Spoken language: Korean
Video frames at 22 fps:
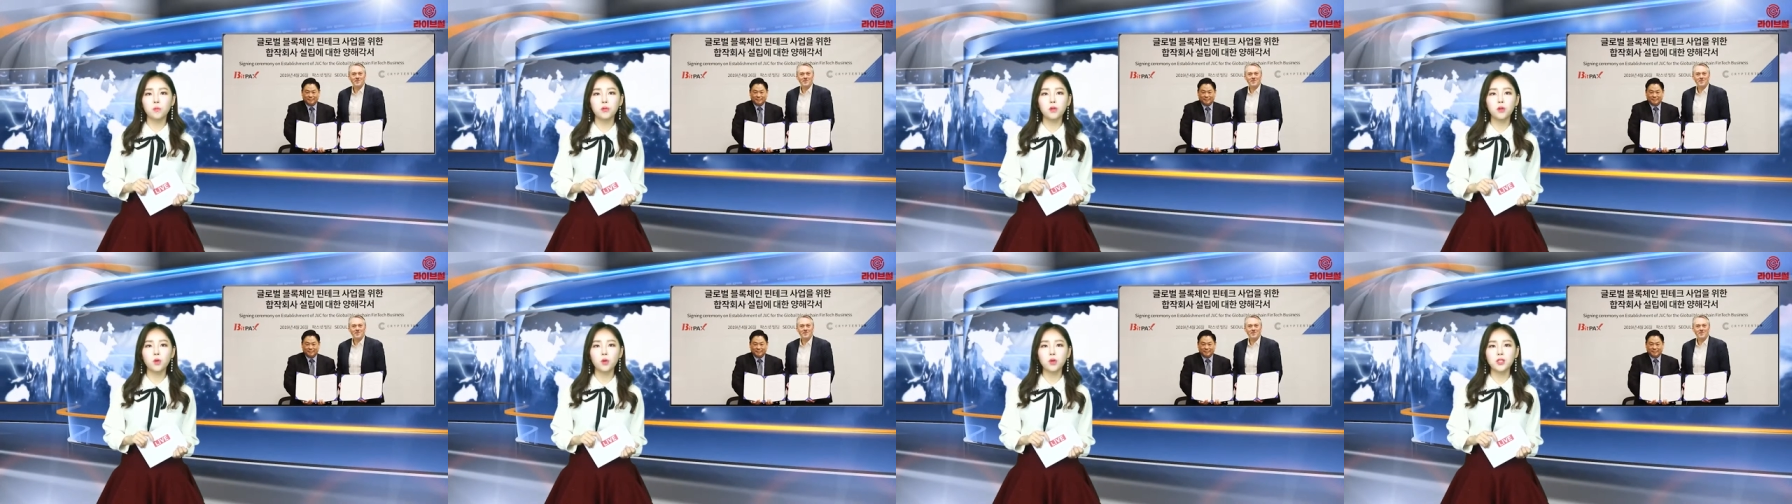
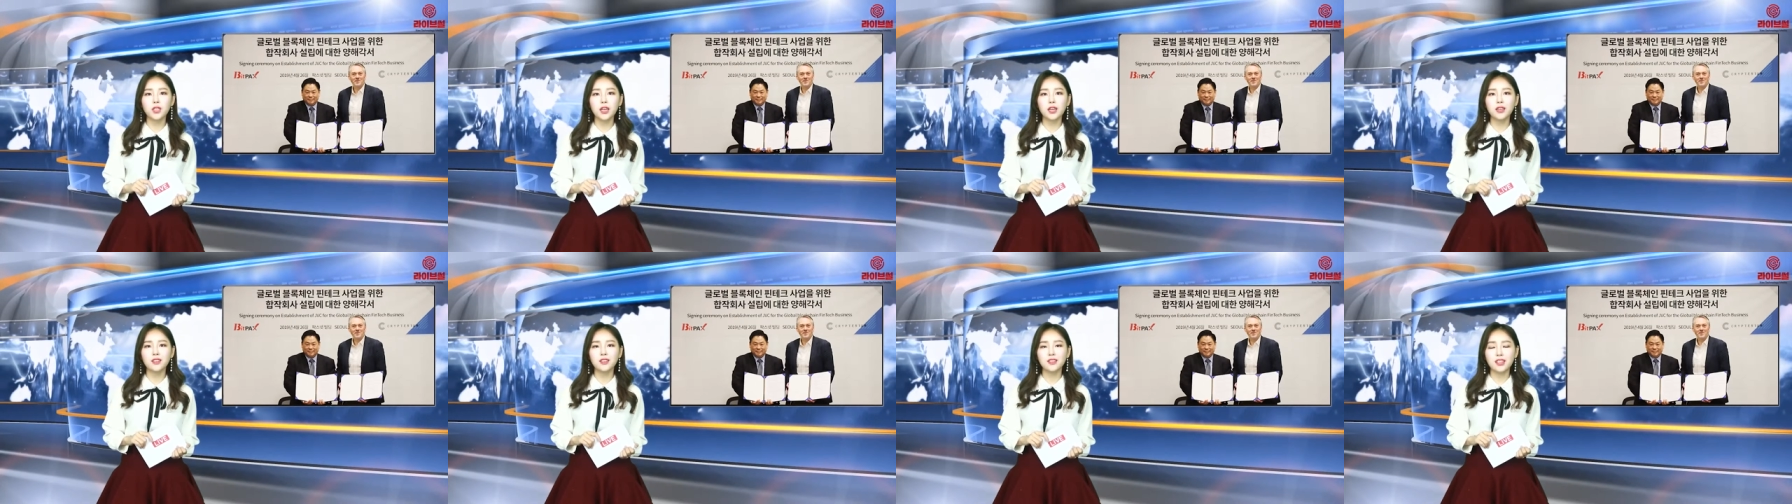
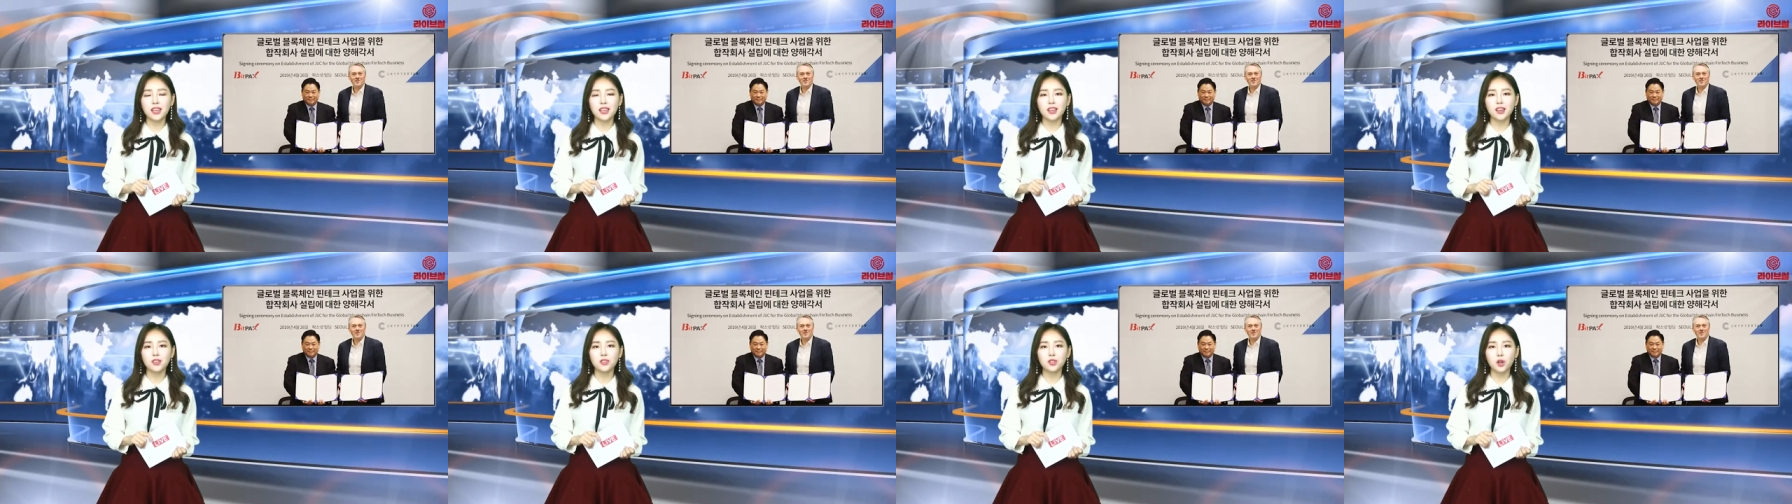블록체인
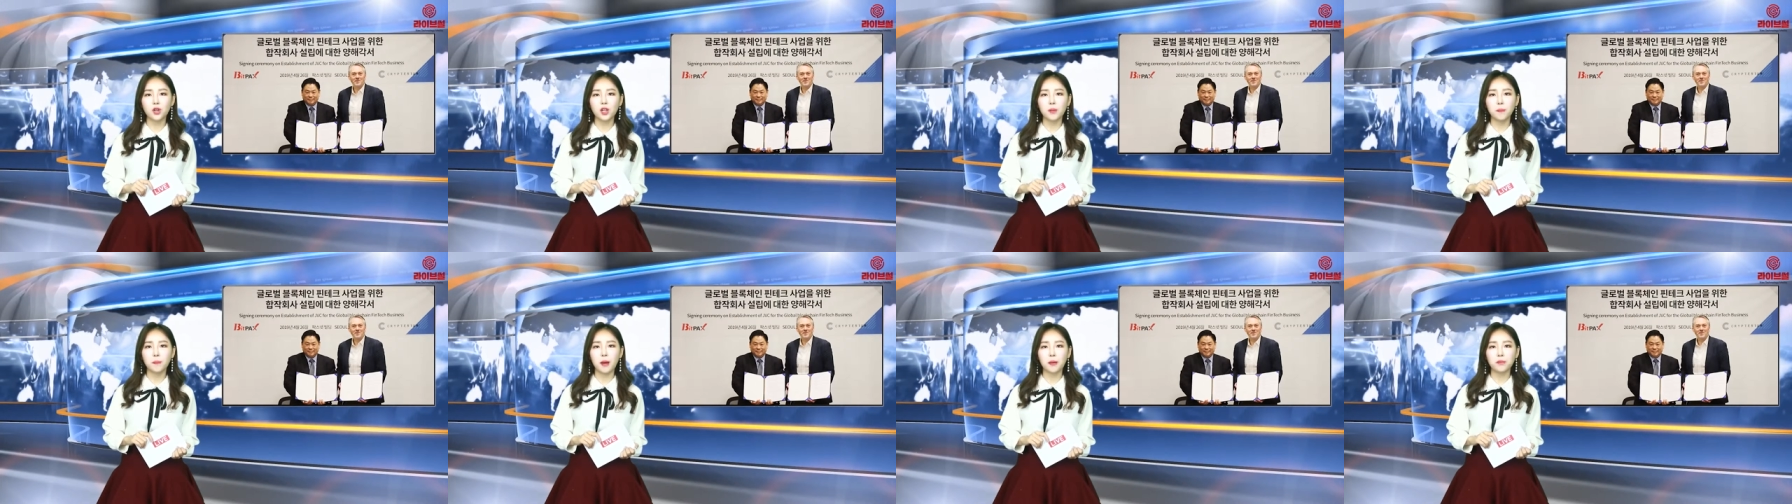은행을
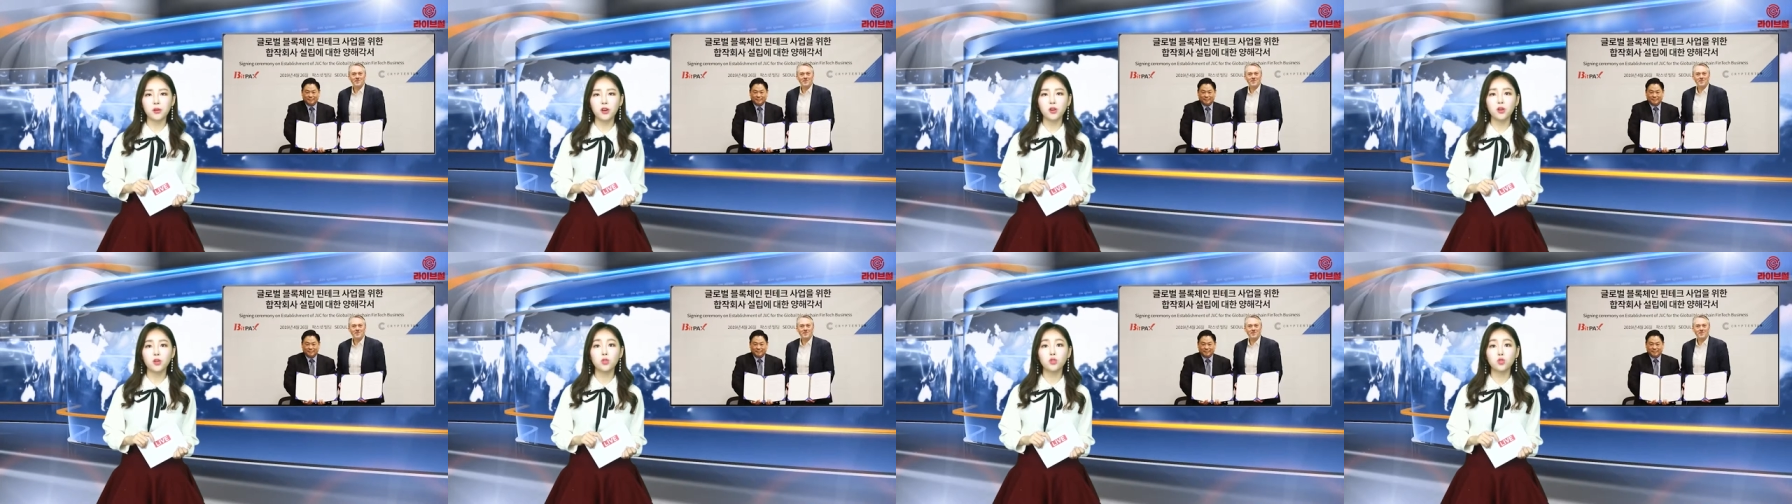
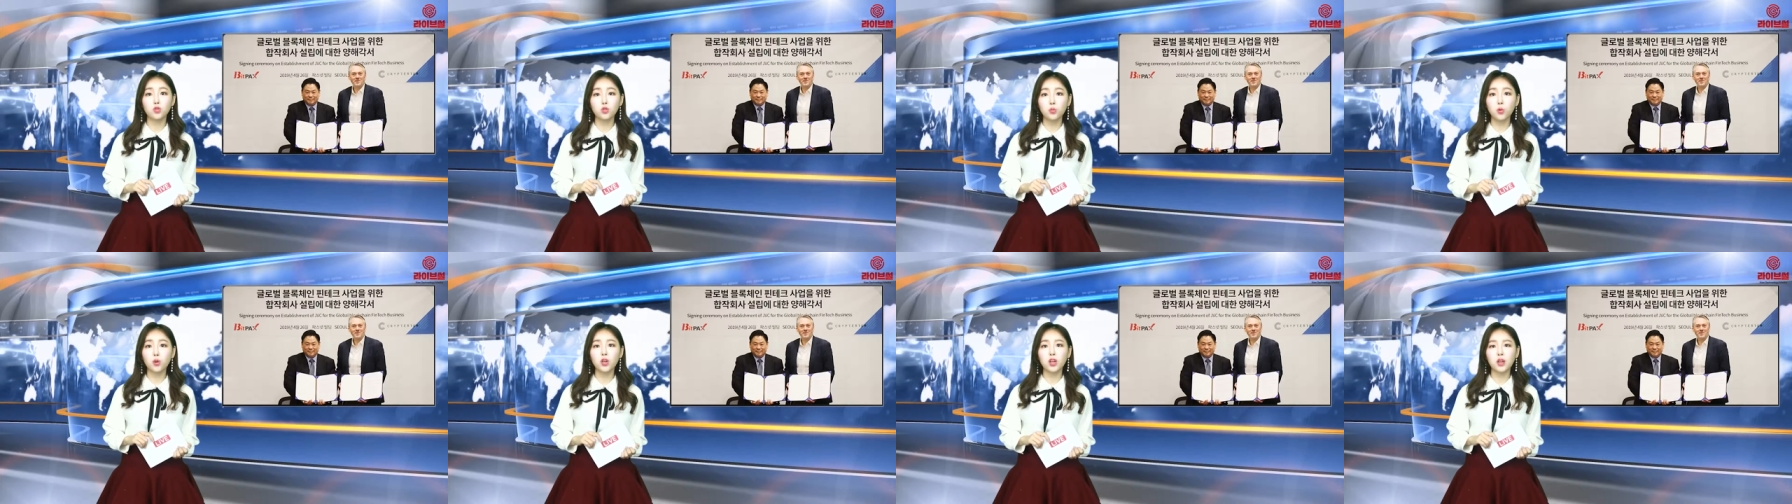설립하며
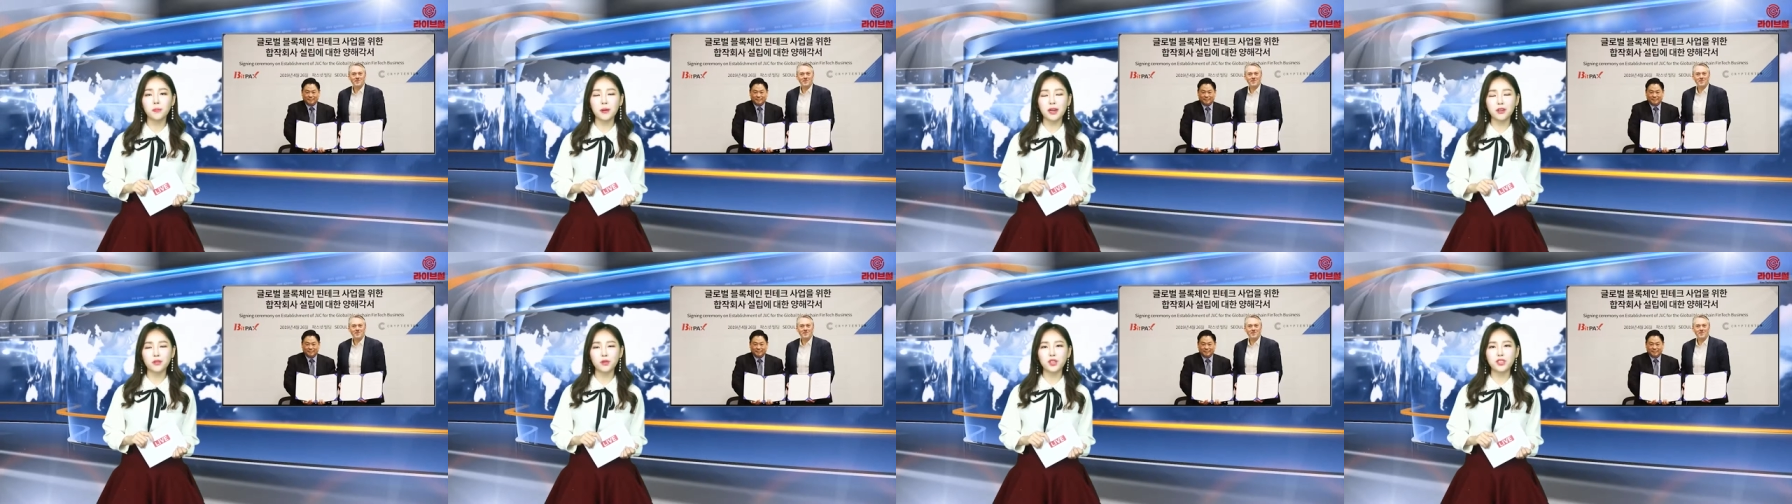주목을
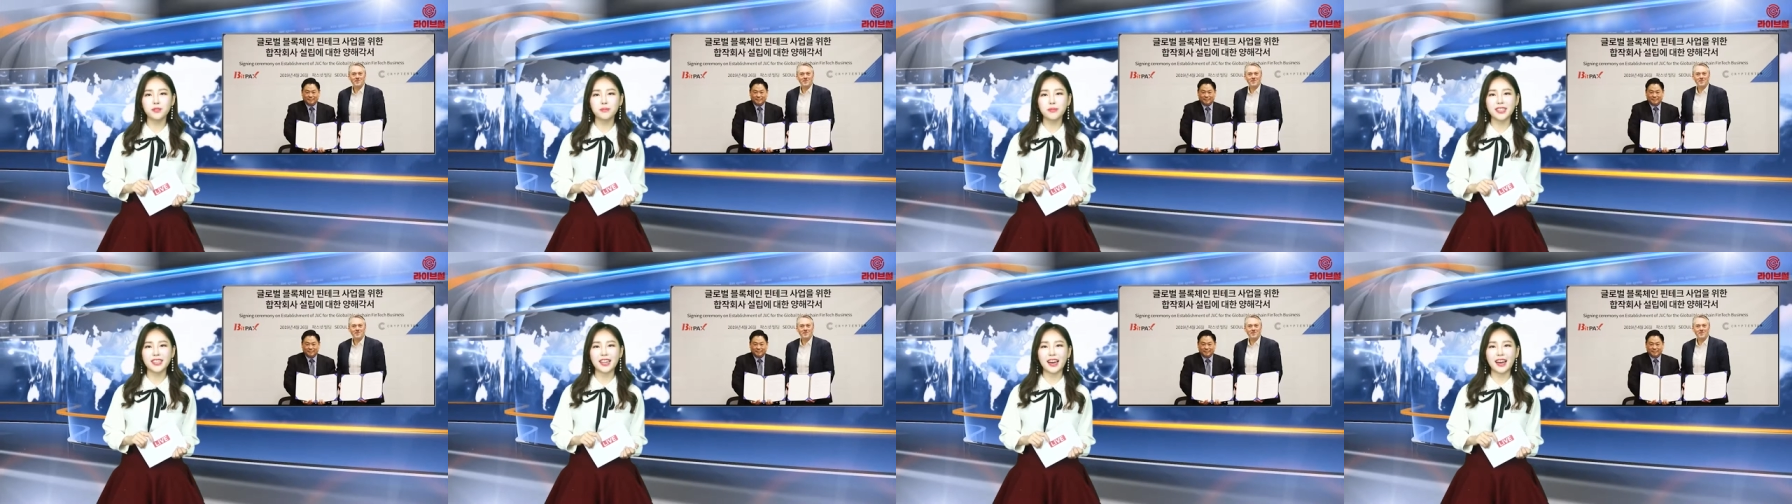받고
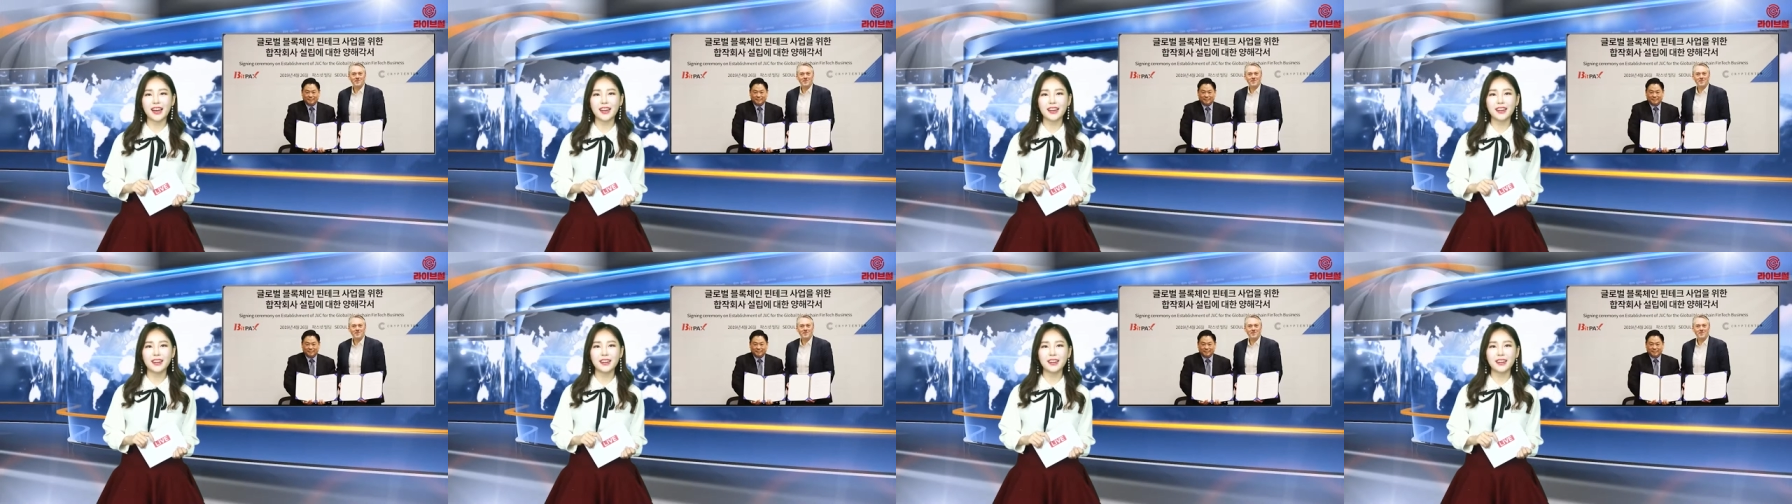있습니다.